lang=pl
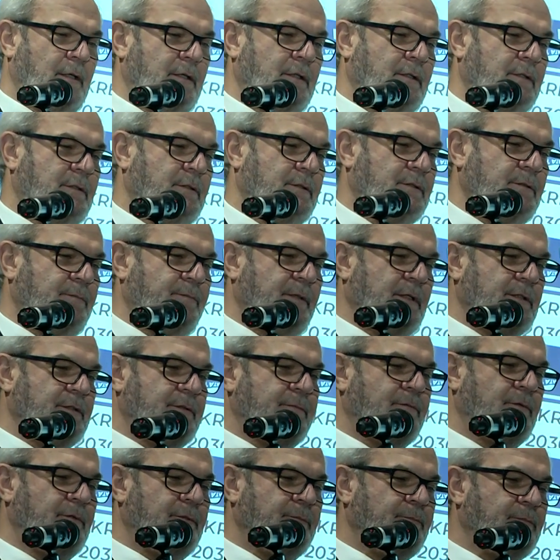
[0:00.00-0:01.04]
E, drodzy
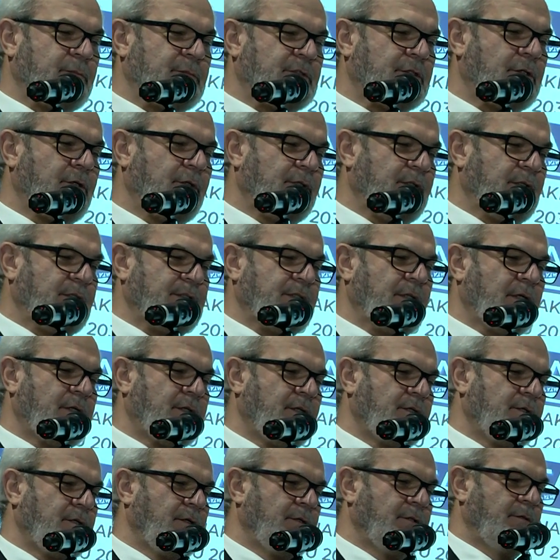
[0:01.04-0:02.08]
Państwo, zgodnie z
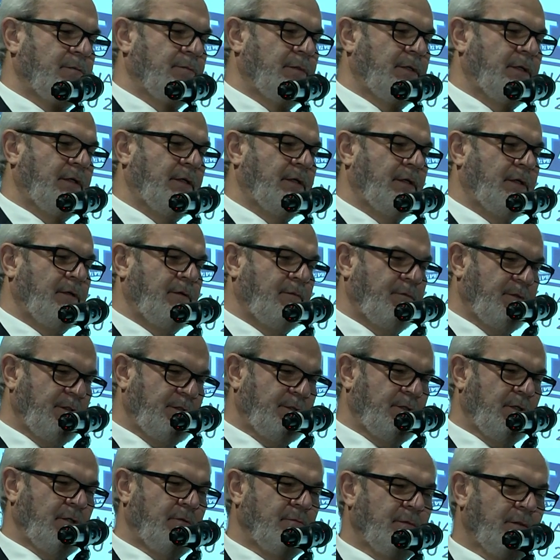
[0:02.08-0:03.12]
nakreśloną
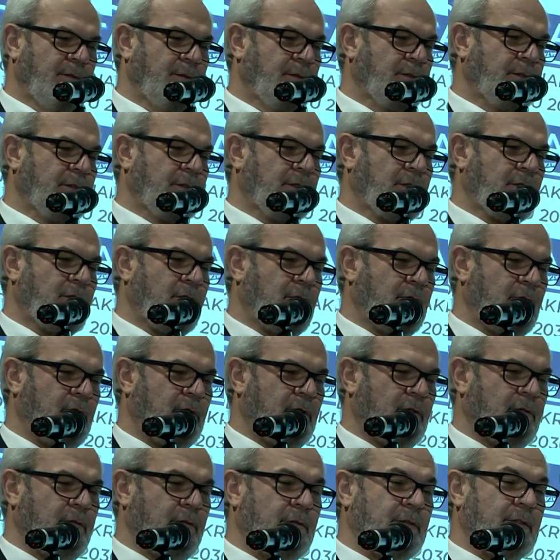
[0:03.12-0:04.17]
wizją
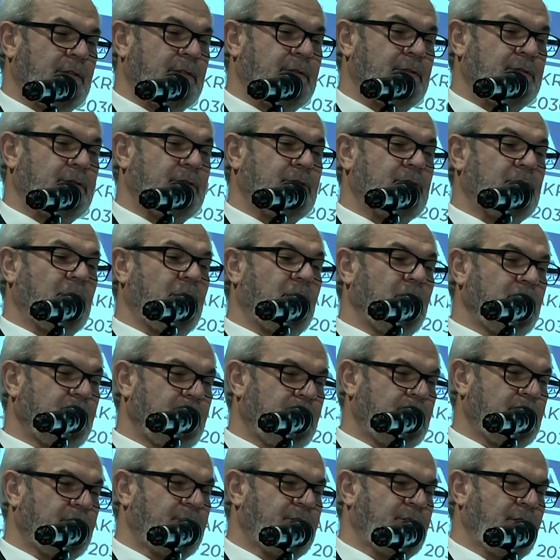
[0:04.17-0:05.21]
to
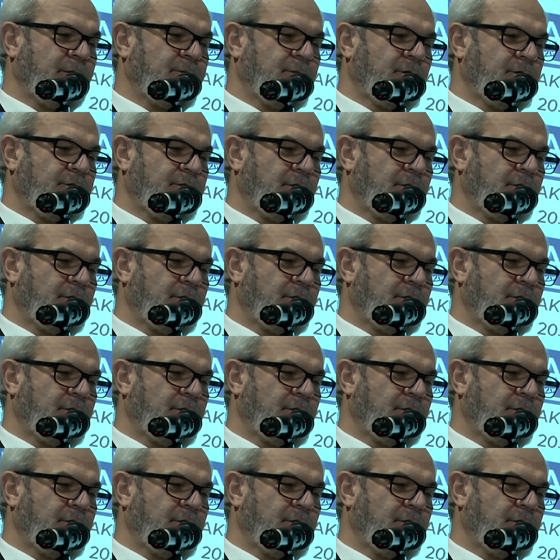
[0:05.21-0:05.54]
coś, co chcemy